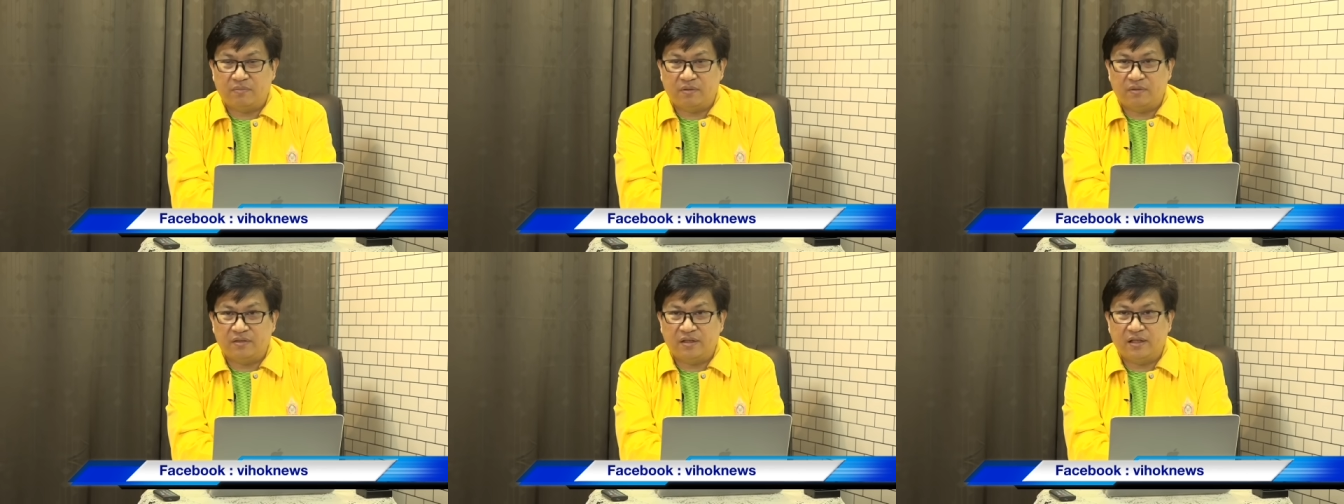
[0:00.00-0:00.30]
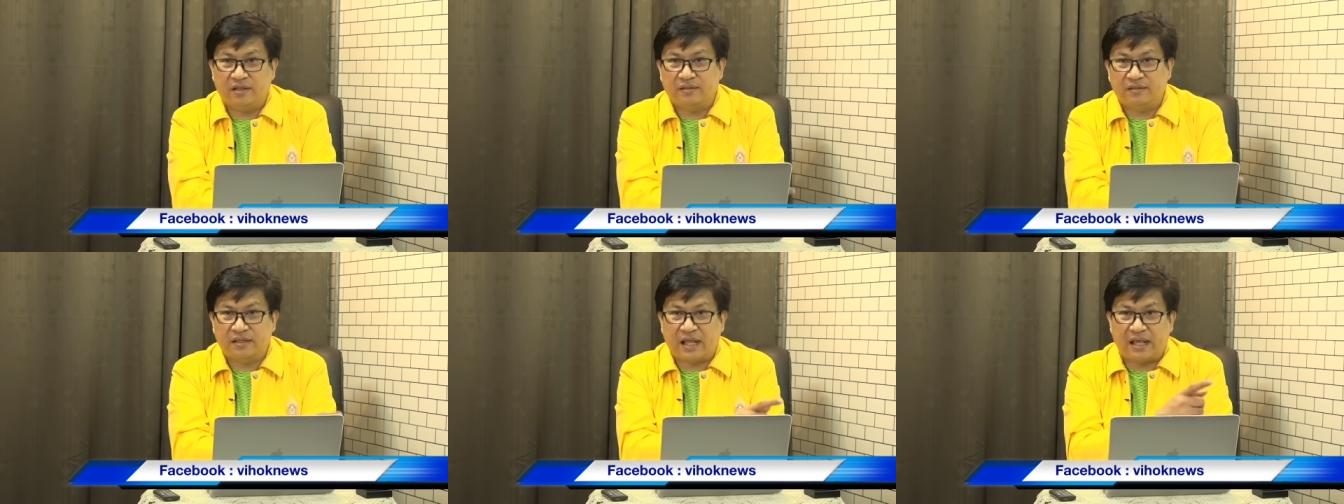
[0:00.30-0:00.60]
ประเท
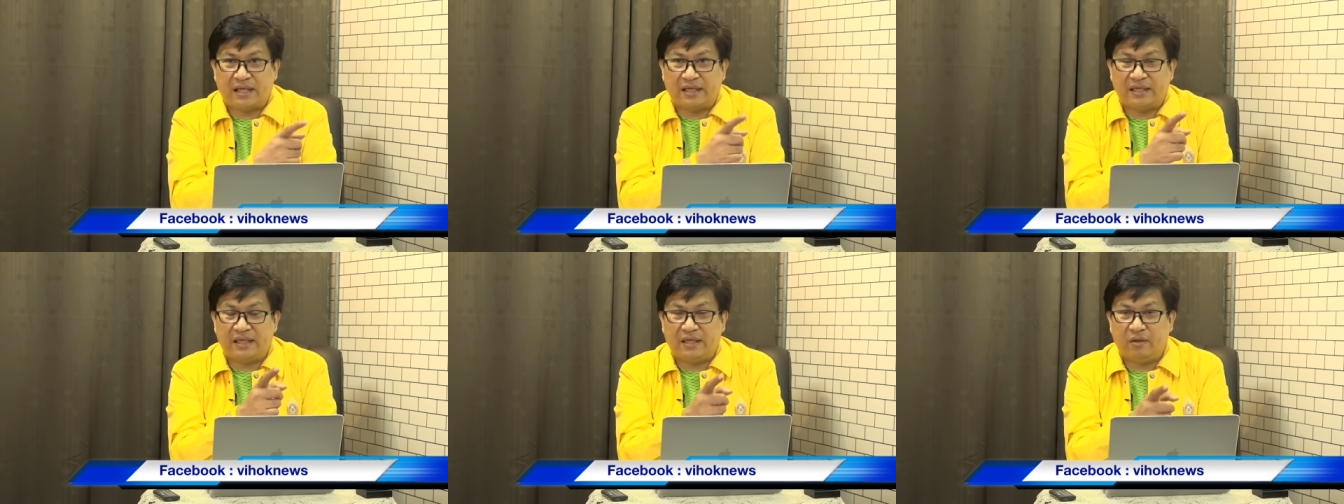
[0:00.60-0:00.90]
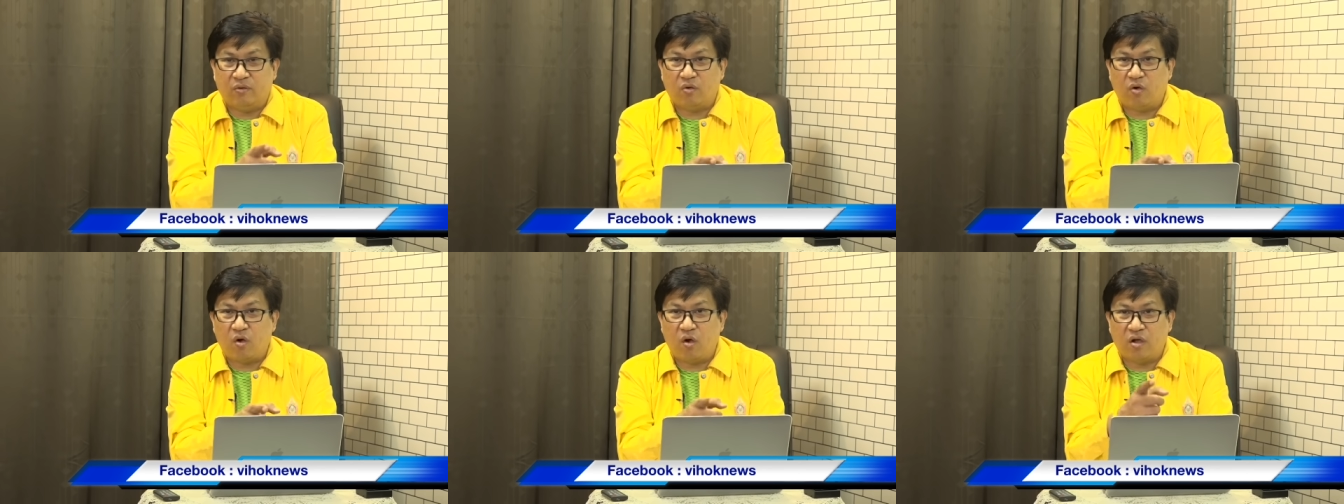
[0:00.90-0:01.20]
ศแต่
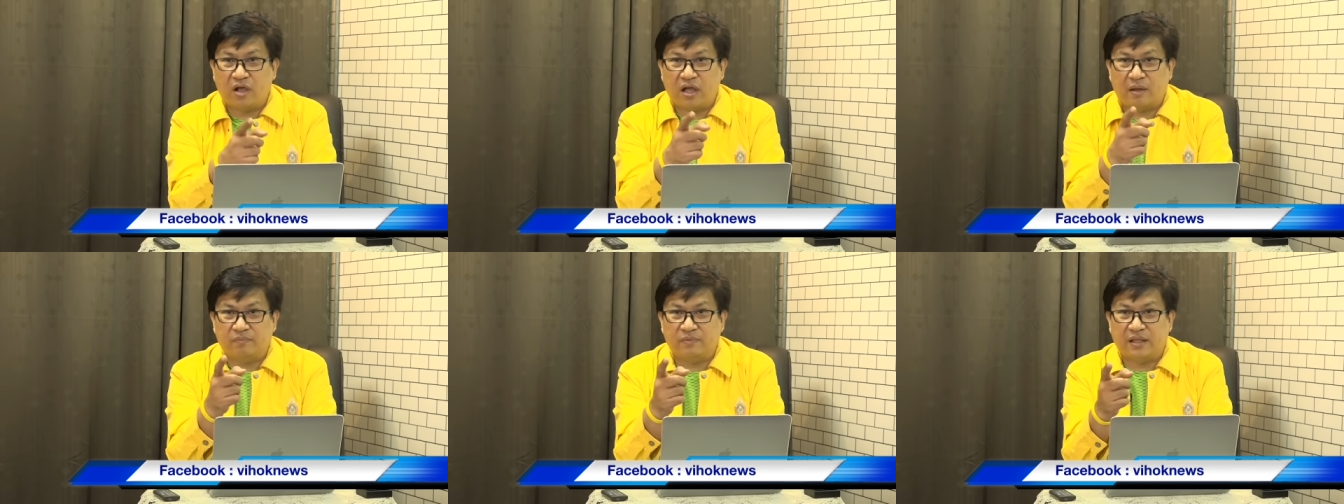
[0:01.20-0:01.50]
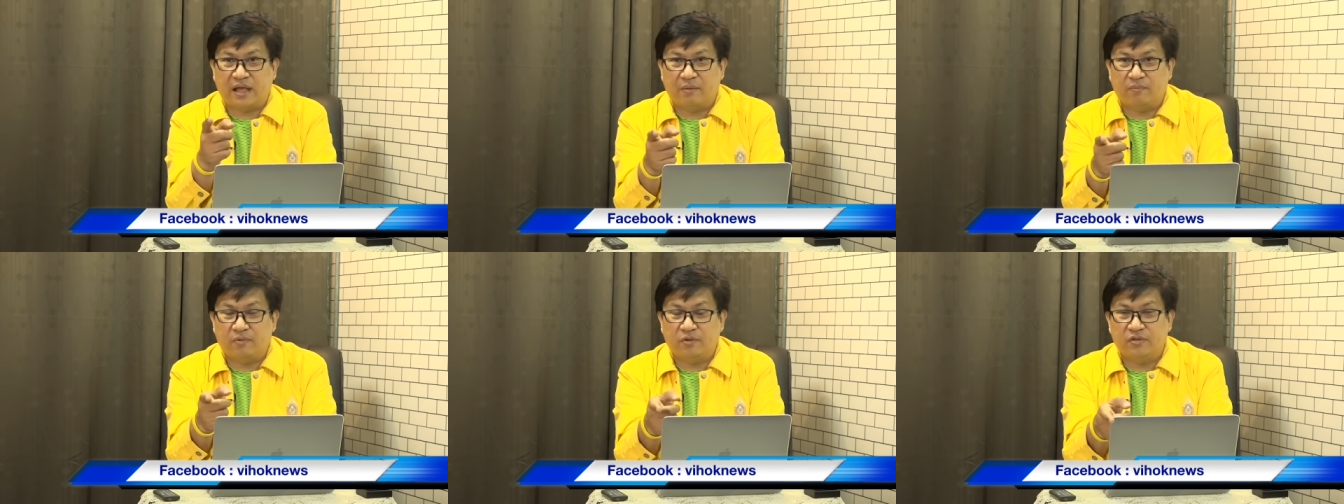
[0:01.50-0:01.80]
เกี่ยวข้องกับ
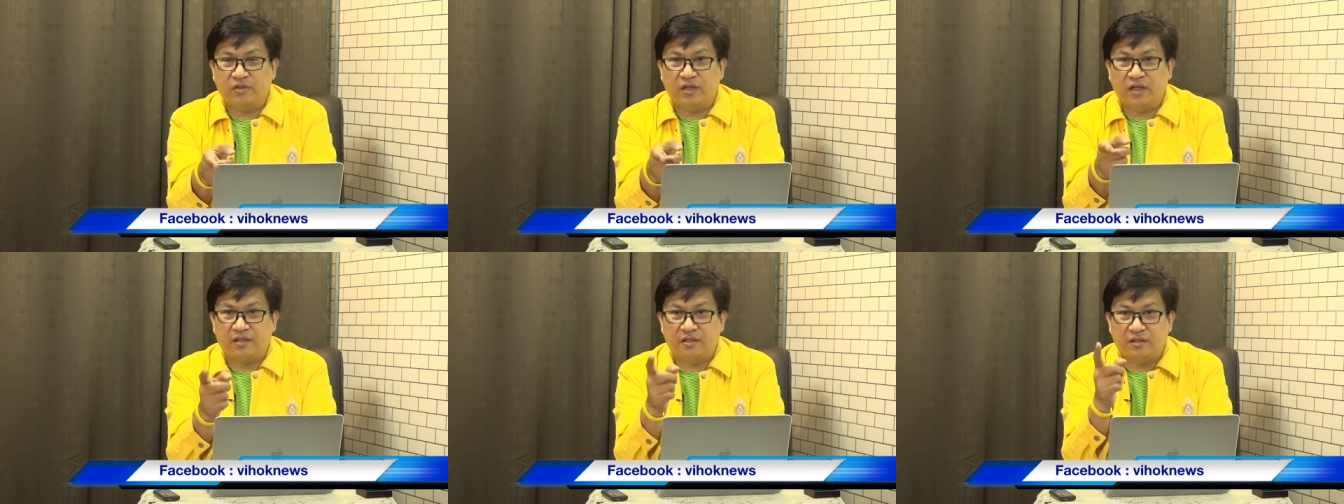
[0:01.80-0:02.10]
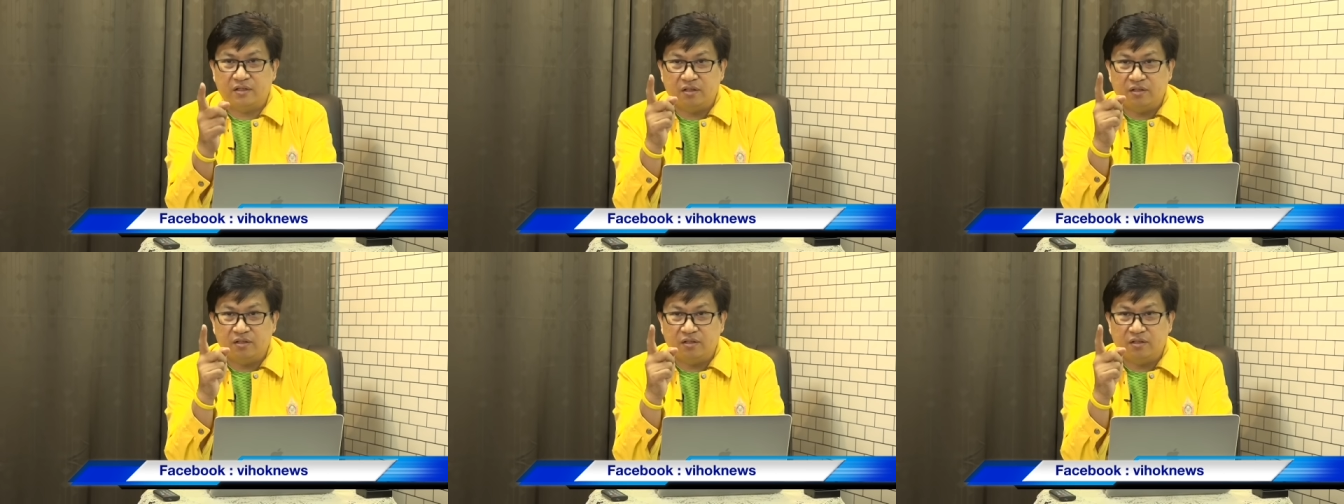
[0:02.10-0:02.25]
ต่างประเทศ